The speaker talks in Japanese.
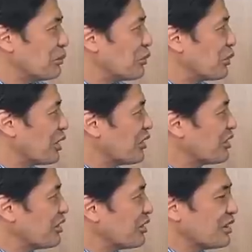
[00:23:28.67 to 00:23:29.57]
もう
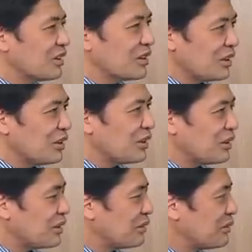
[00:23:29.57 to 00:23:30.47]
安田さん
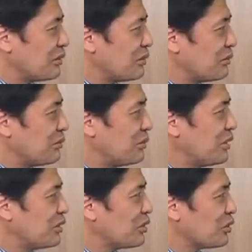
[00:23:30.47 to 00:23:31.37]
が
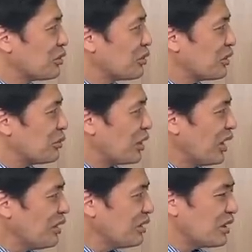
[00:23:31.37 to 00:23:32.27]
ベストというより
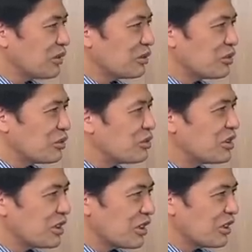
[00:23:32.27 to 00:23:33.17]
も愛している11
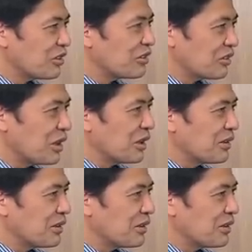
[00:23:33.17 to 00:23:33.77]
人って感じですね。